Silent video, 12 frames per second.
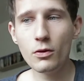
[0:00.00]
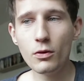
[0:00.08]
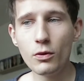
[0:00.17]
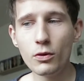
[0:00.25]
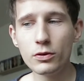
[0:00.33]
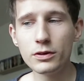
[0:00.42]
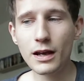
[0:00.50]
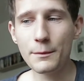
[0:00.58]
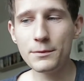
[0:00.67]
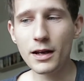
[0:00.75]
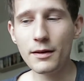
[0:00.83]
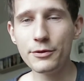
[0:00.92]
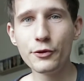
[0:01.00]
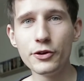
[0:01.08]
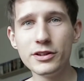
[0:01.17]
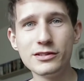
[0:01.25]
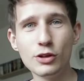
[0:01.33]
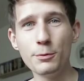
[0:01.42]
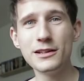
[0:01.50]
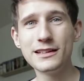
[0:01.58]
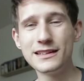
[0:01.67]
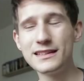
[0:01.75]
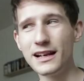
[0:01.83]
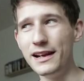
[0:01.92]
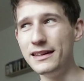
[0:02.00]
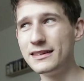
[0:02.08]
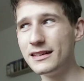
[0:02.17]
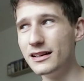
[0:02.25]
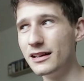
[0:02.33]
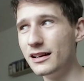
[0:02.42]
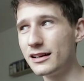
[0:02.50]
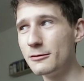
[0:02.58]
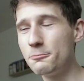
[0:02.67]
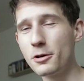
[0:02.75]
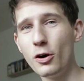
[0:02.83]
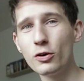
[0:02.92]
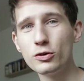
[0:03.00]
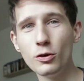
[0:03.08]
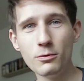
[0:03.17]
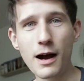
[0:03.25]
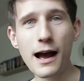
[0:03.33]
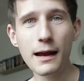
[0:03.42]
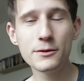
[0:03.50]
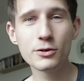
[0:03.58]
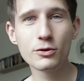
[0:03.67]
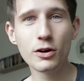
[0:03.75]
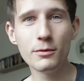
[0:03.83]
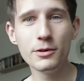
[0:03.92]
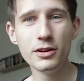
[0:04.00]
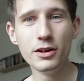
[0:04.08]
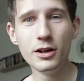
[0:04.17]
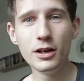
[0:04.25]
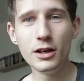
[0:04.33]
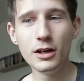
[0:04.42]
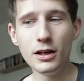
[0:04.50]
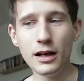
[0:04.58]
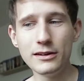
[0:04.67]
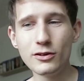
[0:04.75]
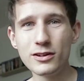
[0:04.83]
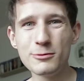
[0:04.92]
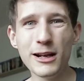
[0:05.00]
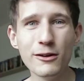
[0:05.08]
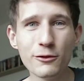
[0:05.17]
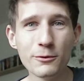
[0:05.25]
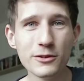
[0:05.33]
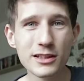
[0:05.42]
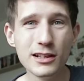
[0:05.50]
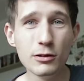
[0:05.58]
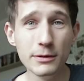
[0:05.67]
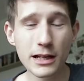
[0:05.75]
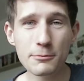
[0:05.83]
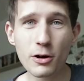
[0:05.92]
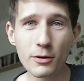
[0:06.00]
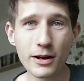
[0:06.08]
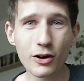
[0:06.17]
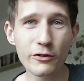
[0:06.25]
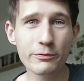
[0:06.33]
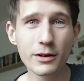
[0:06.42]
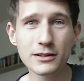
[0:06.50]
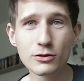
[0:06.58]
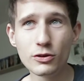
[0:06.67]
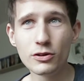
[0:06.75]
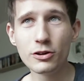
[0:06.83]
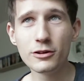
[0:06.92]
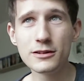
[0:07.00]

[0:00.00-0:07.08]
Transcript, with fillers: und habe dadurch doppelte Zeit äh, gebraucht, um heimzukommen. Also 250 Kilometer brauchen wir oftmals so